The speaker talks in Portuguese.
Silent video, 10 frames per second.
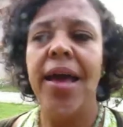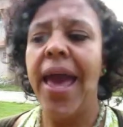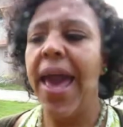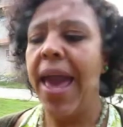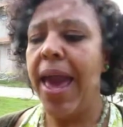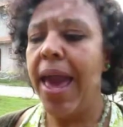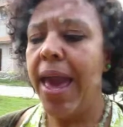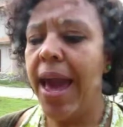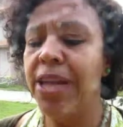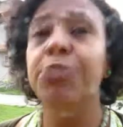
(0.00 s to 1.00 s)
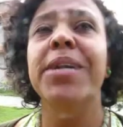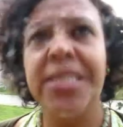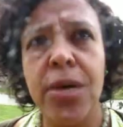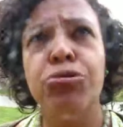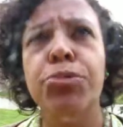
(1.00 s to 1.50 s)
é, a
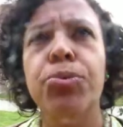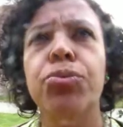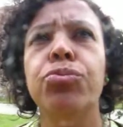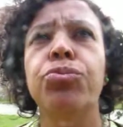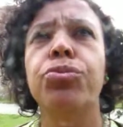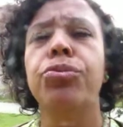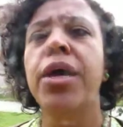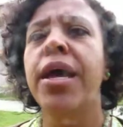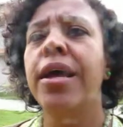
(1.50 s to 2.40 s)
dimensão de mundo,